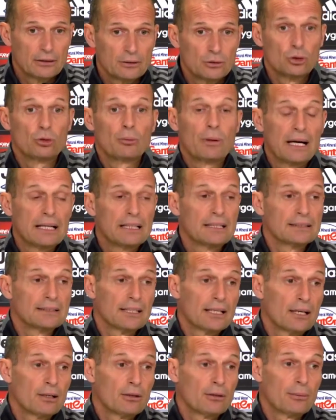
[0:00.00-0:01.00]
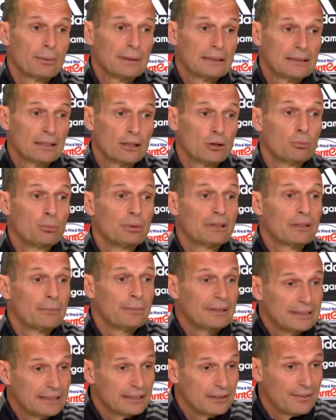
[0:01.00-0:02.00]
domani sarà una partita
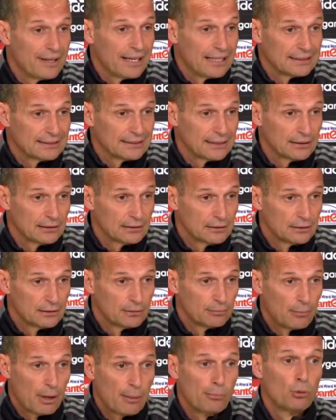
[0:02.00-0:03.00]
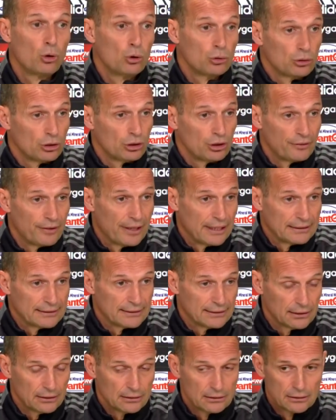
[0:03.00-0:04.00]
completamente diversa, ma molto
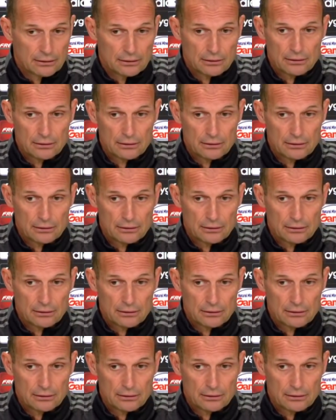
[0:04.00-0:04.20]
diversa.